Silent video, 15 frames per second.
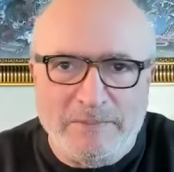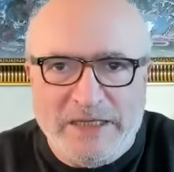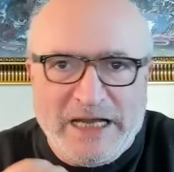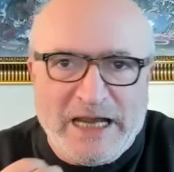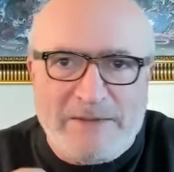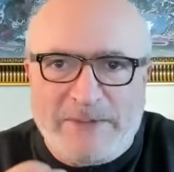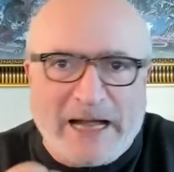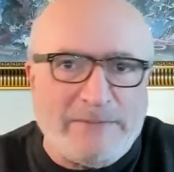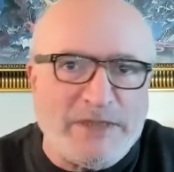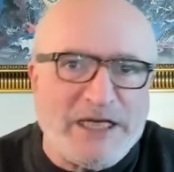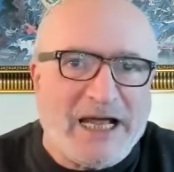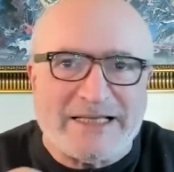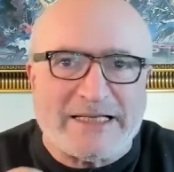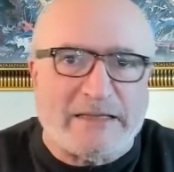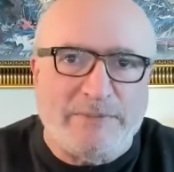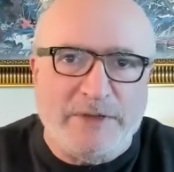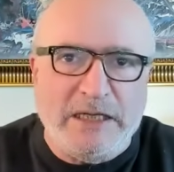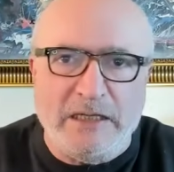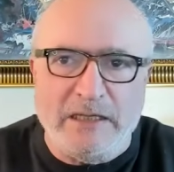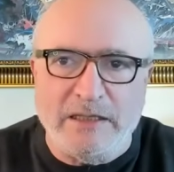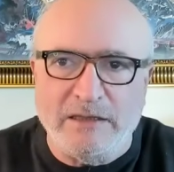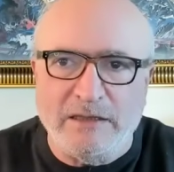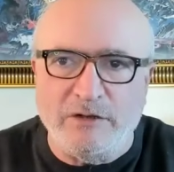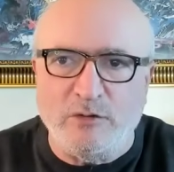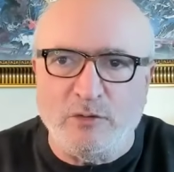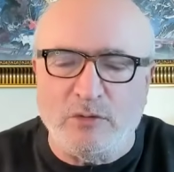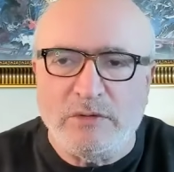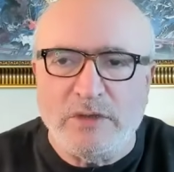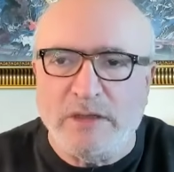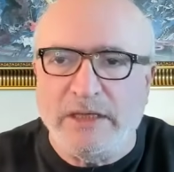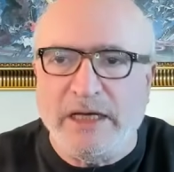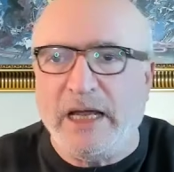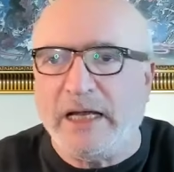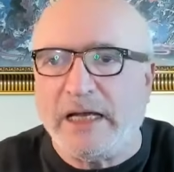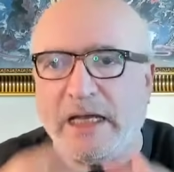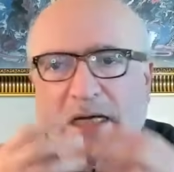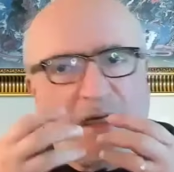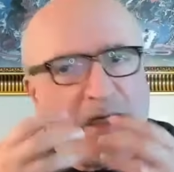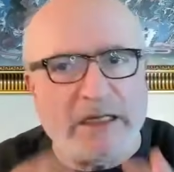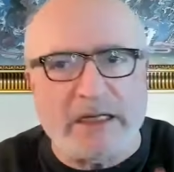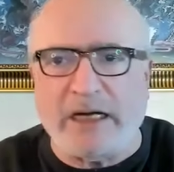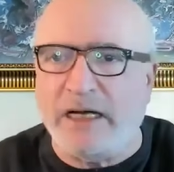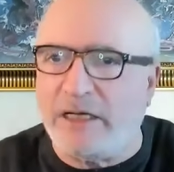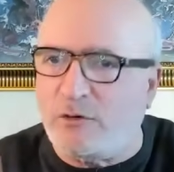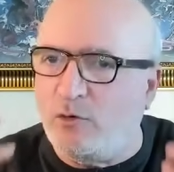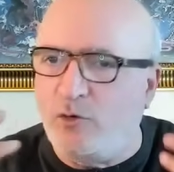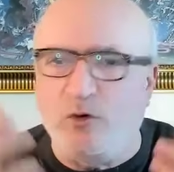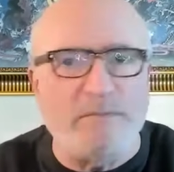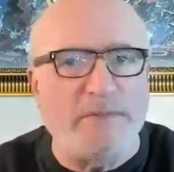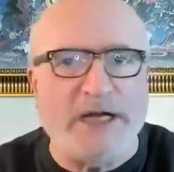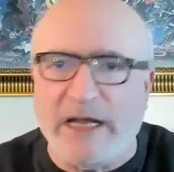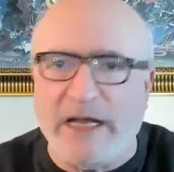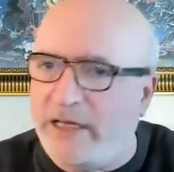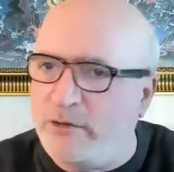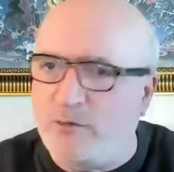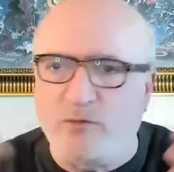نابعه من عصبيه انه يا اخي العراق ولبنان